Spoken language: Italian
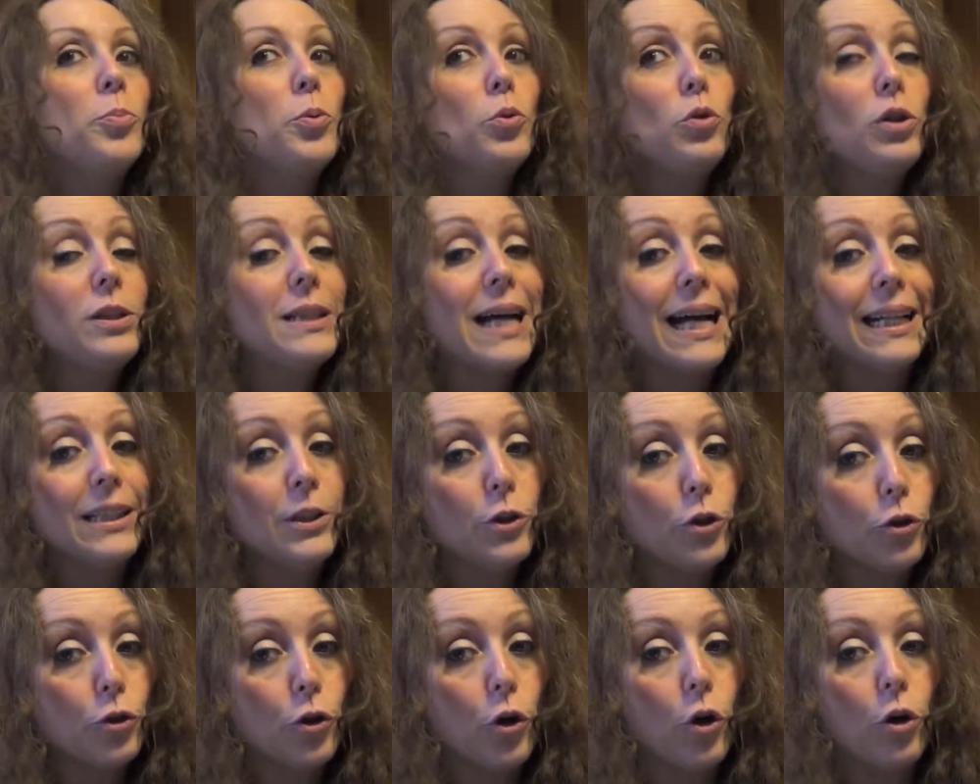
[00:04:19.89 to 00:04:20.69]
Più di
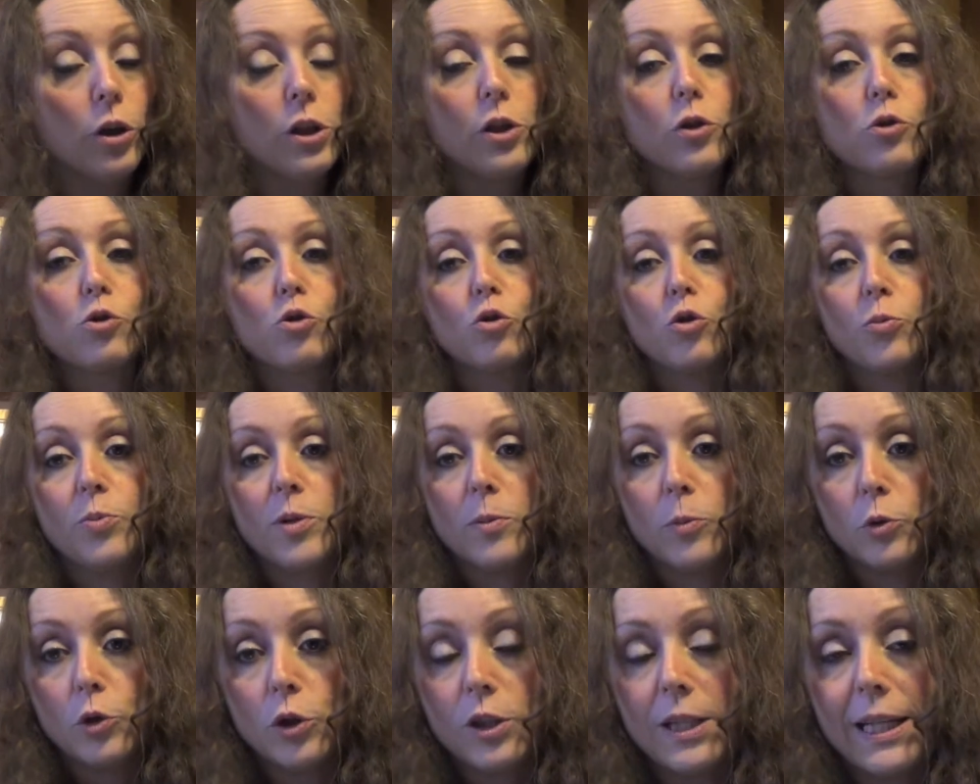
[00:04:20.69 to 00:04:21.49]
tanto no, io sono
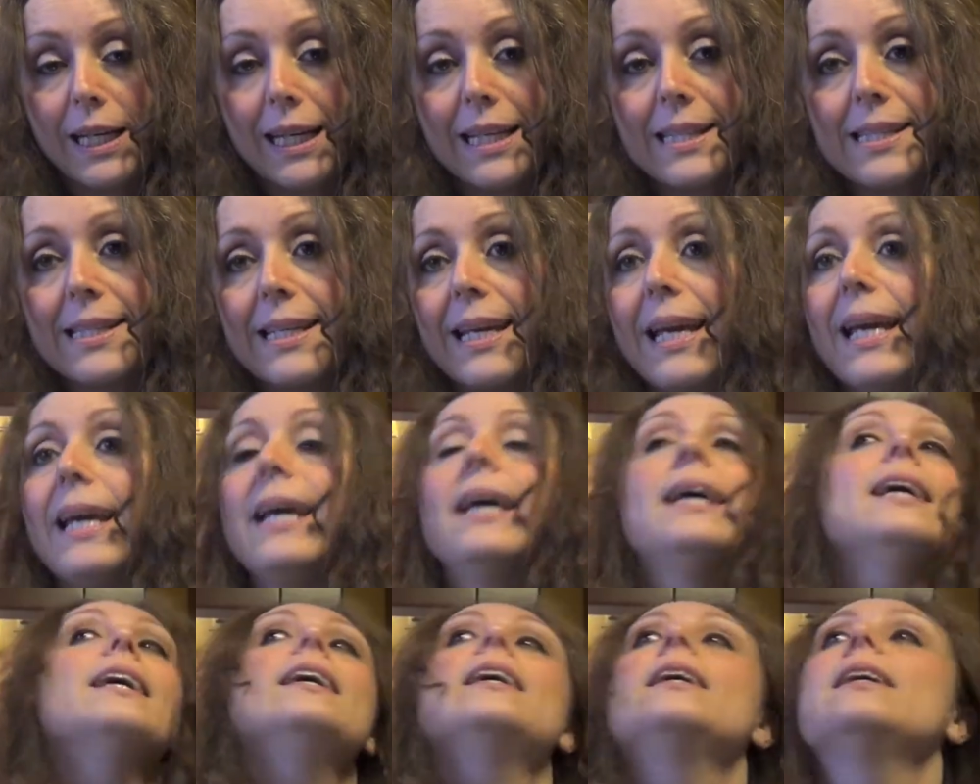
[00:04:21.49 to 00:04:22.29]

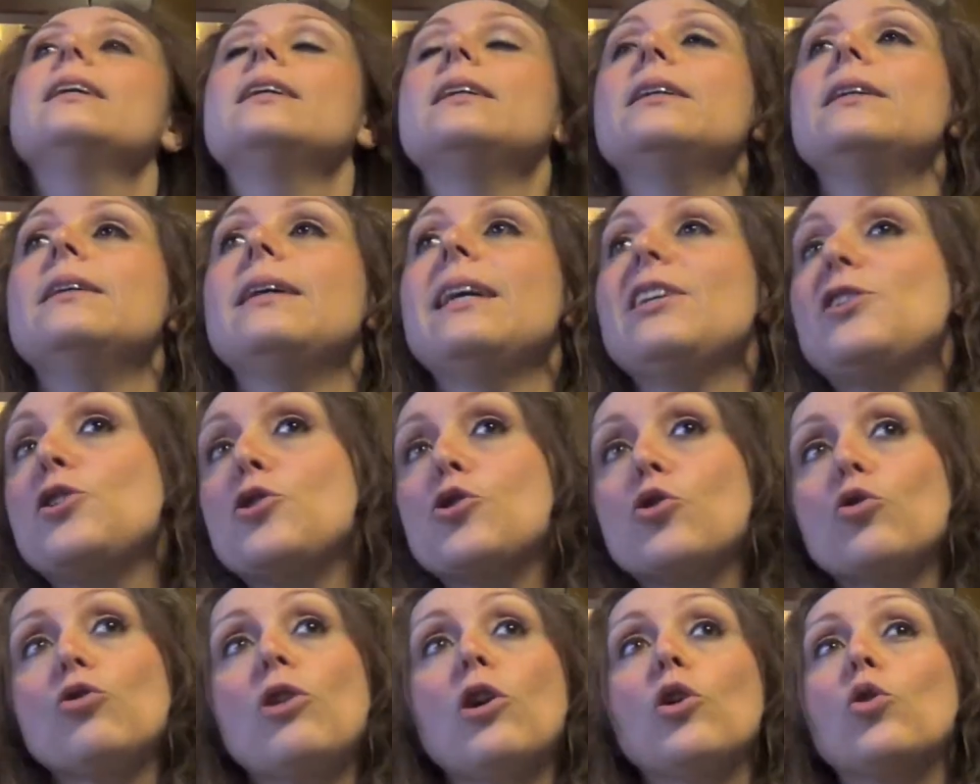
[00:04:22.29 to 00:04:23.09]
piemontese, eh, e
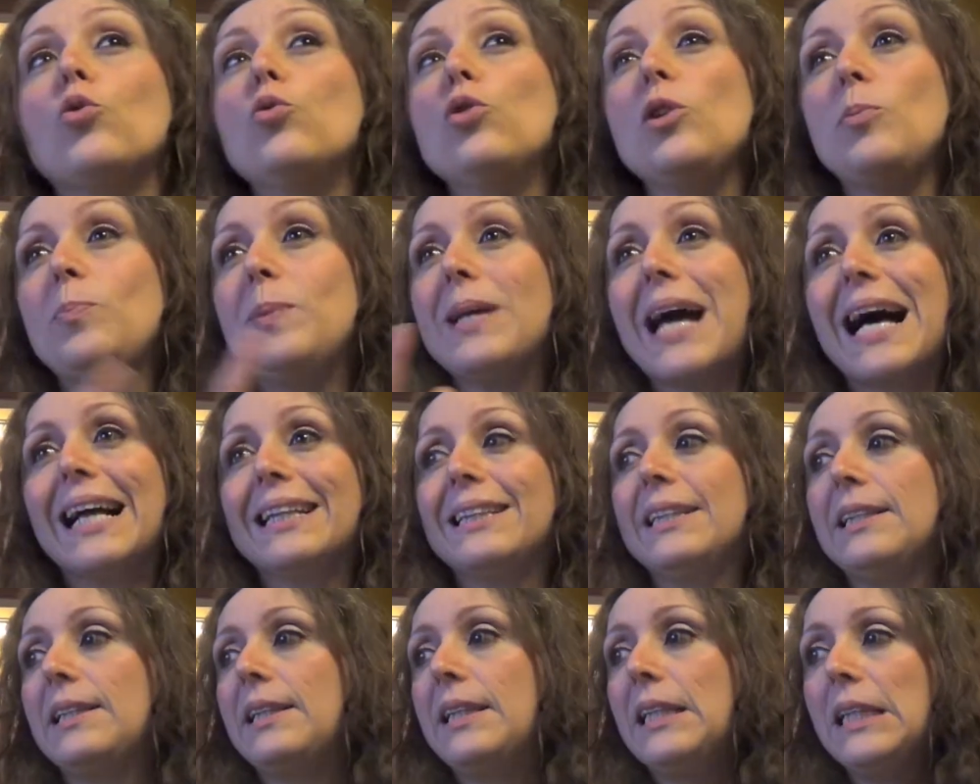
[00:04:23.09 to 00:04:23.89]
ci sono alcuni
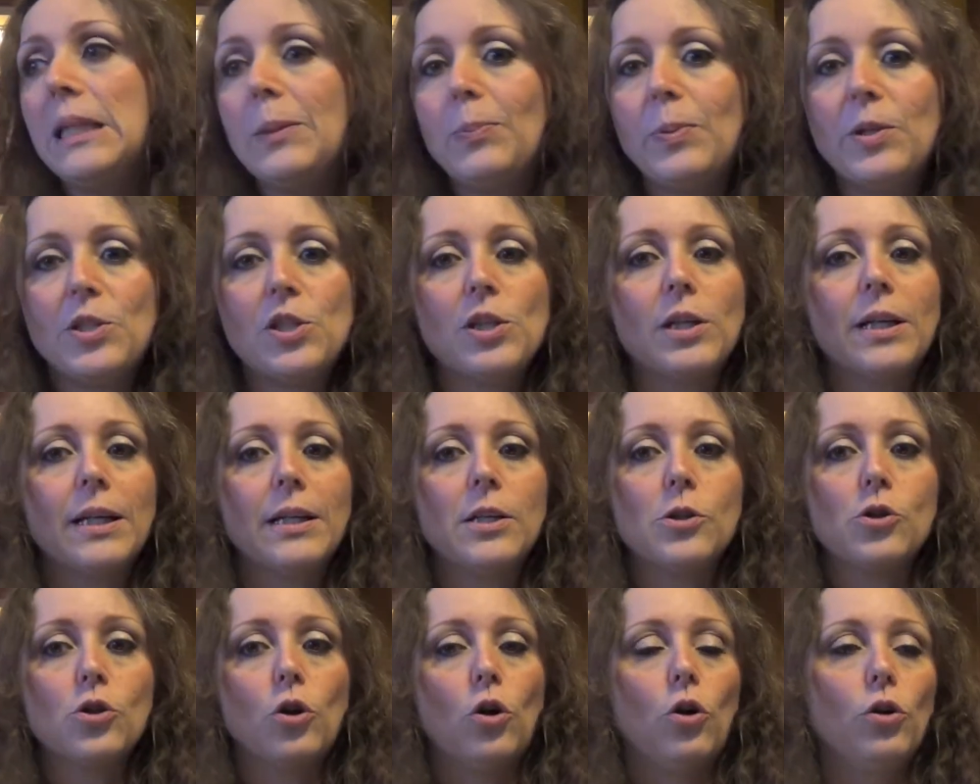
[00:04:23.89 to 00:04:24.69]
piatti tipici, che
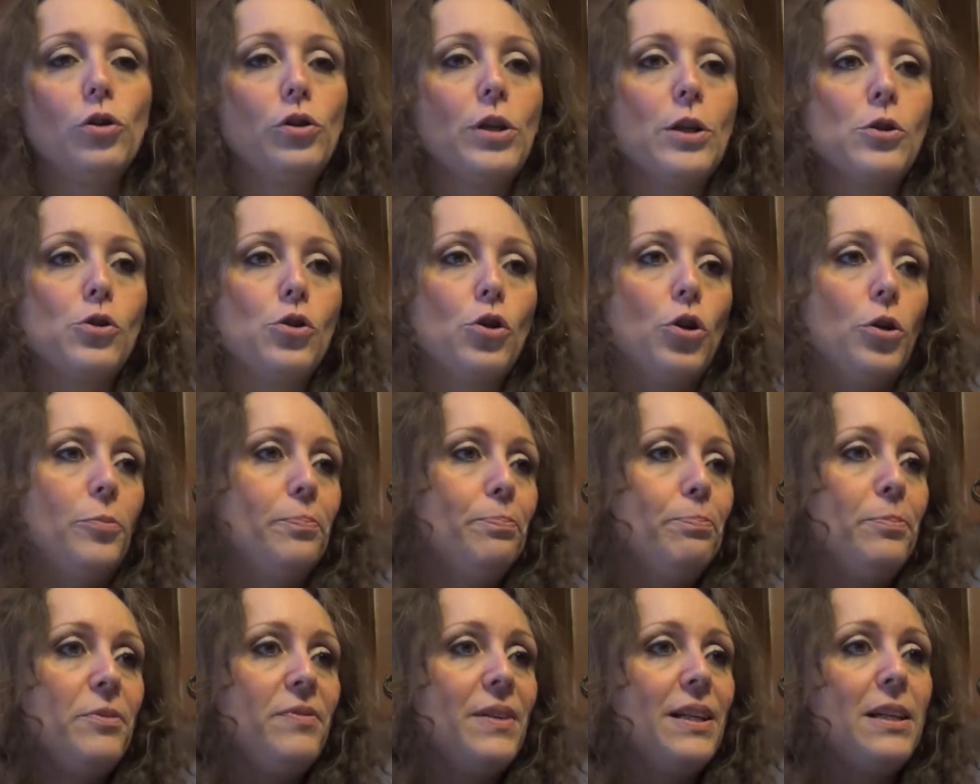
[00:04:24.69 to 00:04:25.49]
ne so,
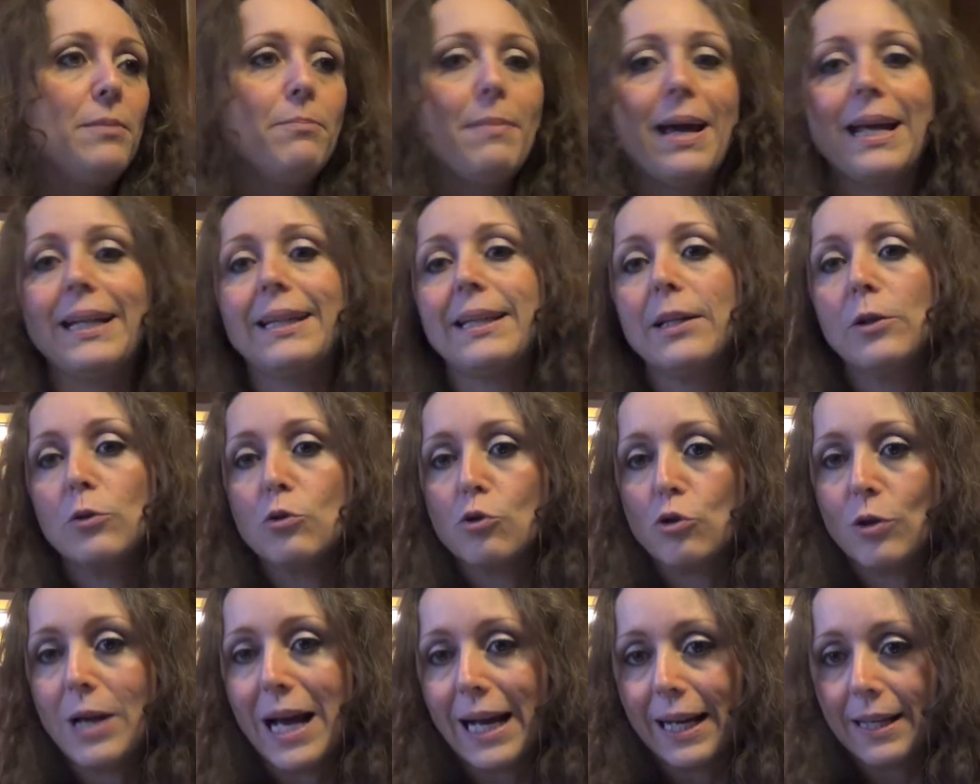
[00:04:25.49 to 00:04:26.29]
adesso mi viene in mente,
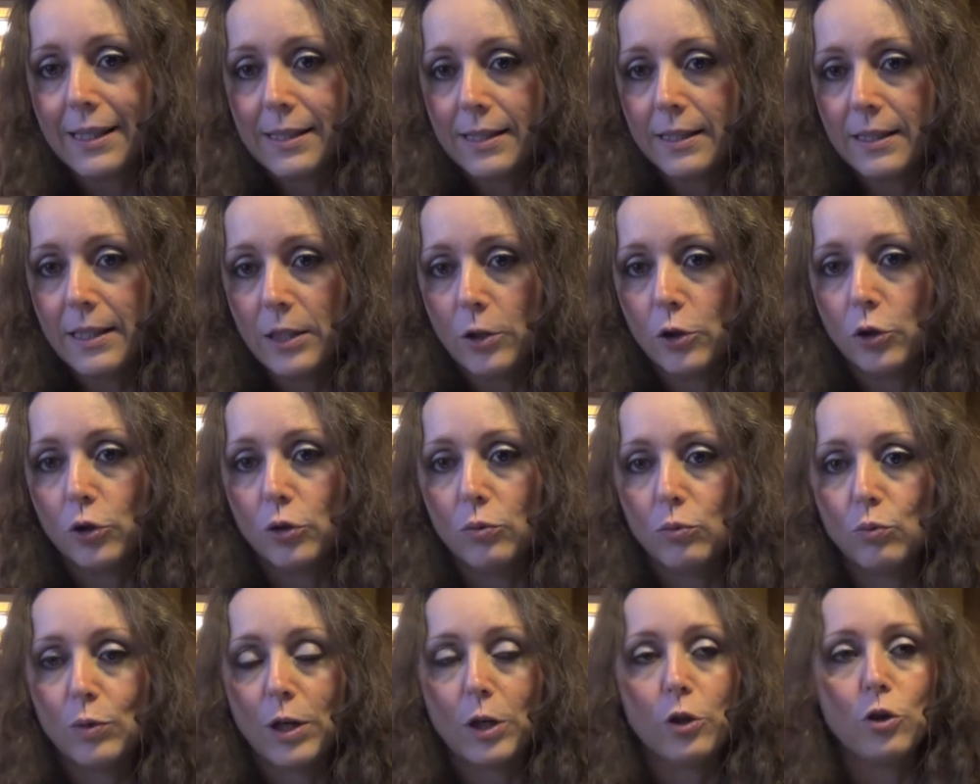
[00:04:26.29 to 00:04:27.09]
non so neanche se
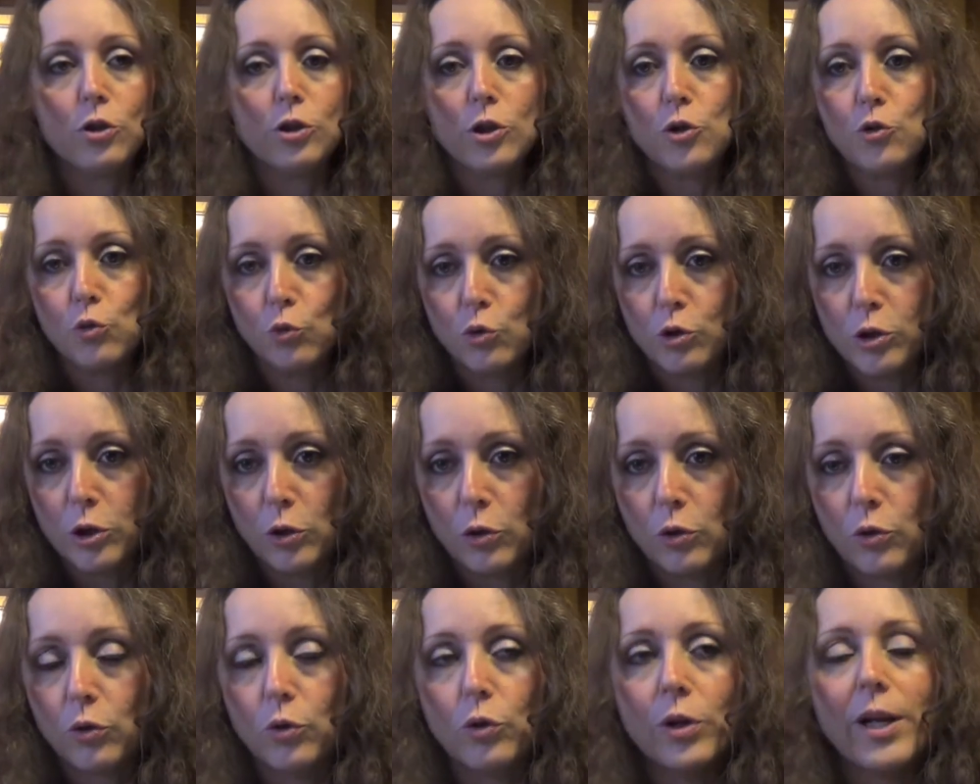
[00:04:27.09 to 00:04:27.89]
dico una cosa
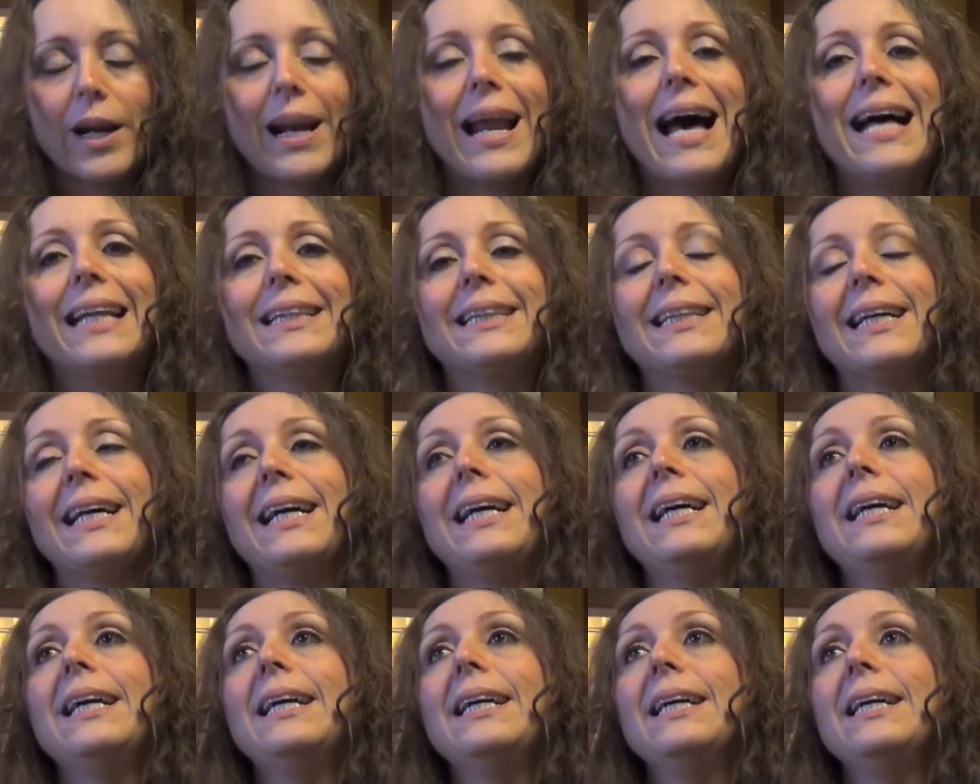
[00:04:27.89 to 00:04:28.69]
giusta o errata,